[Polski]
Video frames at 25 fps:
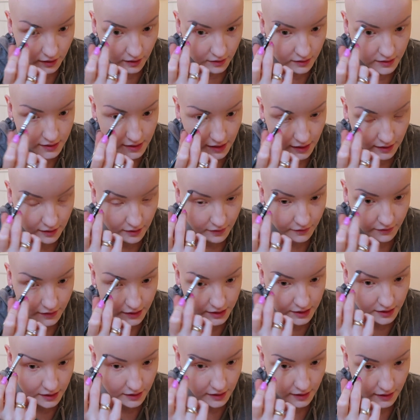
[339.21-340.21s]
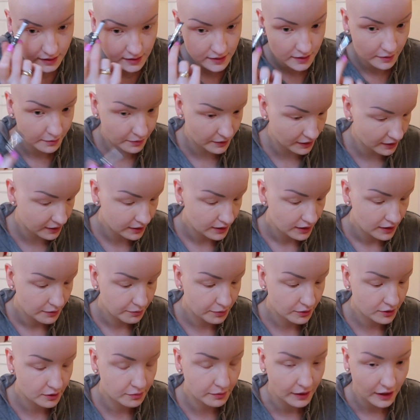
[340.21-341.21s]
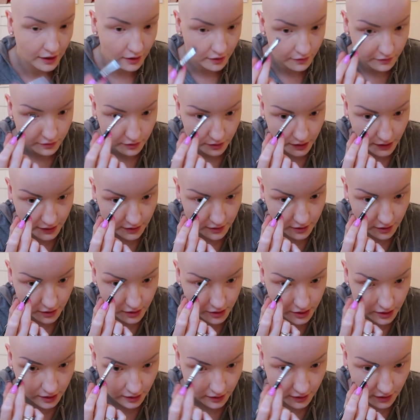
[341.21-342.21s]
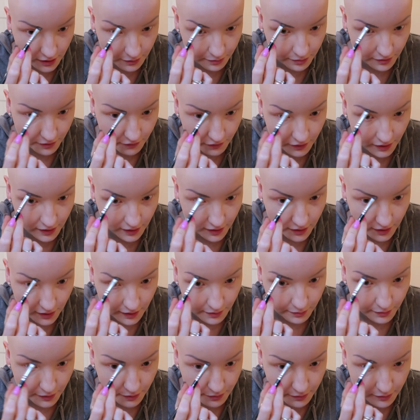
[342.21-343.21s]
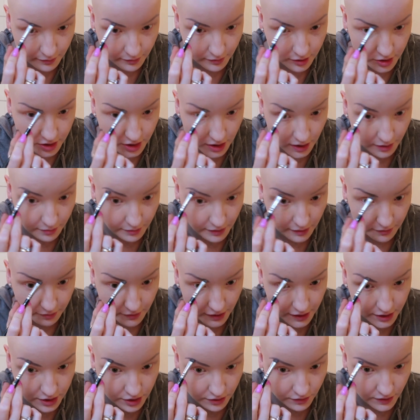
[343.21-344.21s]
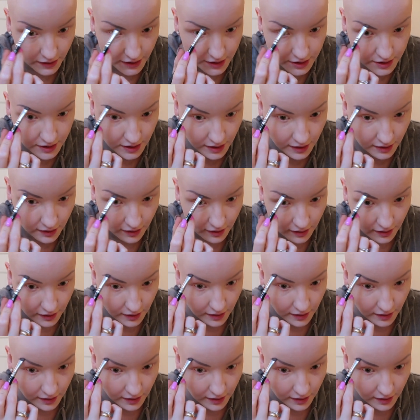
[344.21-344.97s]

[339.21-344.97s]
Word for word: Ostatnio właśnie tak sobie podmalowuję troszkę te brwi, pomimo, że ja mam je świeże,